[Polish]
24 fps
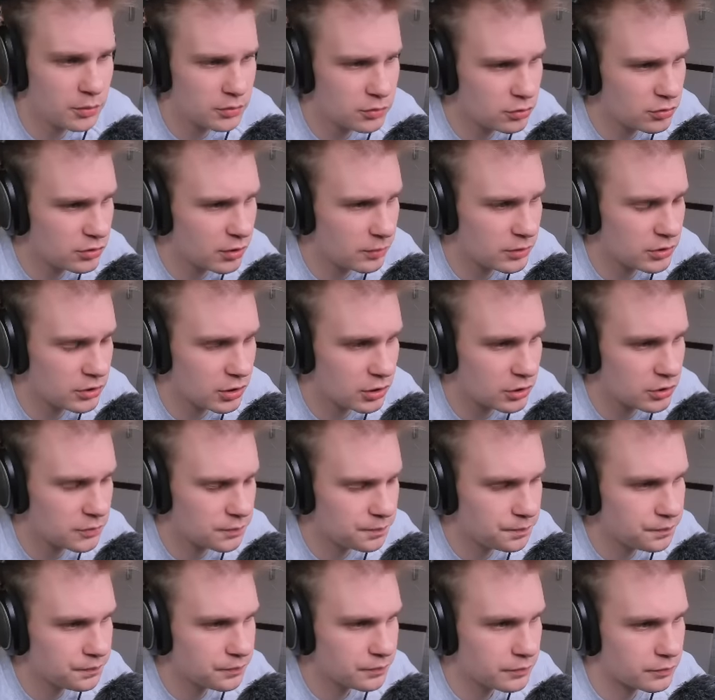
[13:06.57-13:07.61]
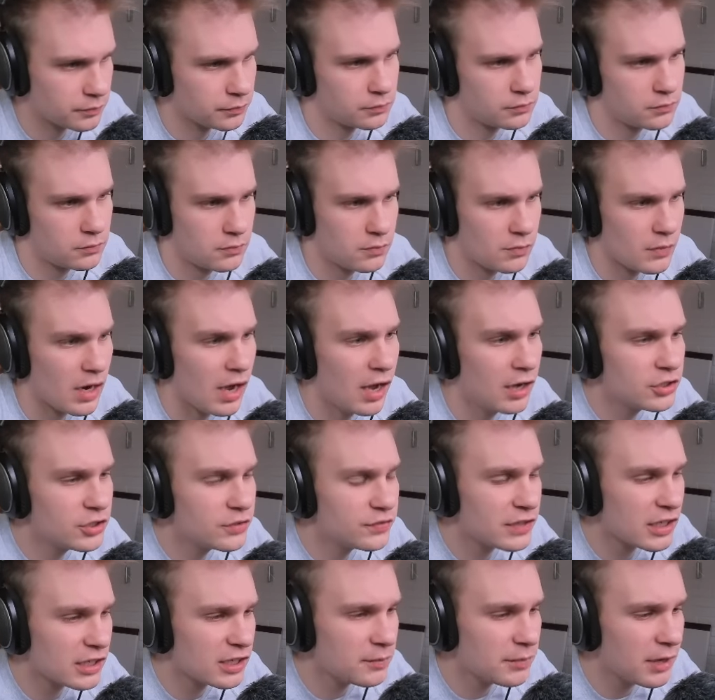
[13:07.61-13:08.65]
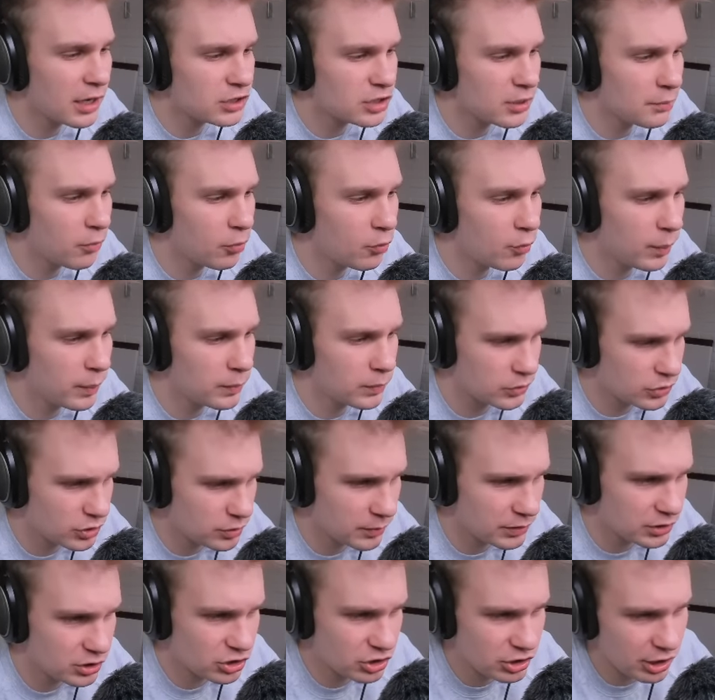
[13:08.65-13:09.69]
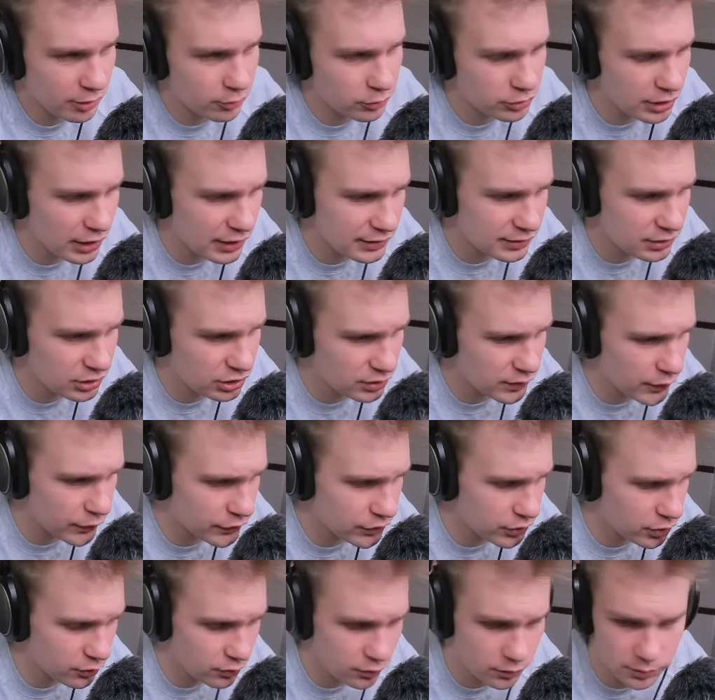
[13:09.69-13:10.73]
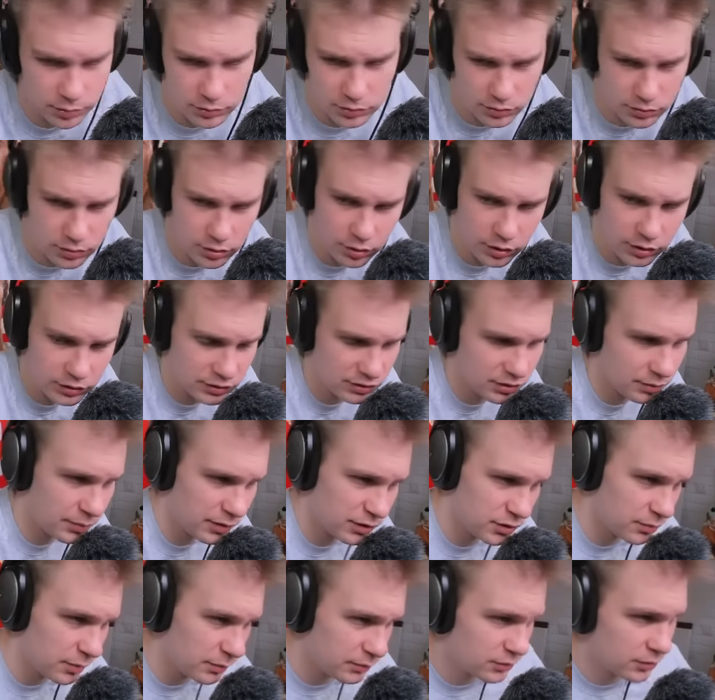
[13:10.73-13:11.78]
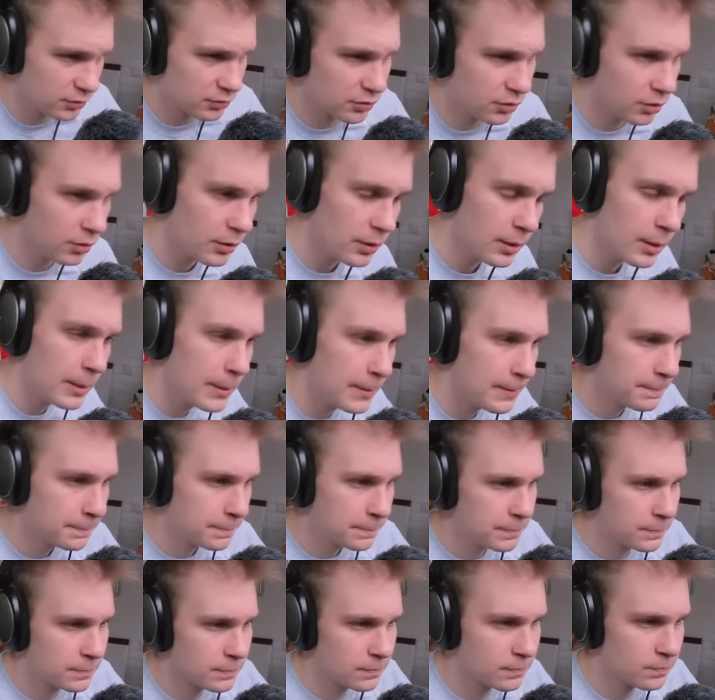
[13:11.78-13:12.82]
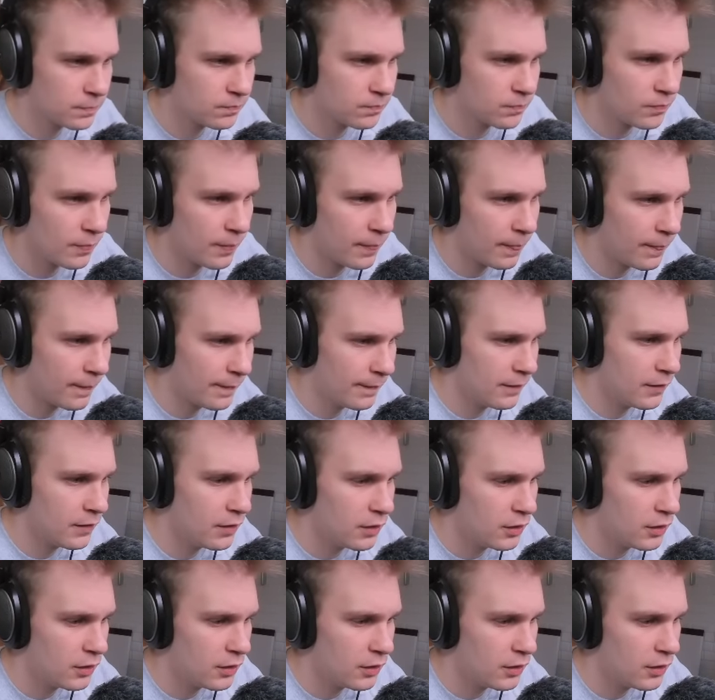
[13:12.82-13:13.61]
tu No zamieszkać. dobra, jak chcesz. Ale czy w takim razie mógłbym otrzymać jeszcze jakąś rację żywnościową, bo trochę nie za no bardzo mam. Tylko masz, nie wiem, cztery, raz, dwa,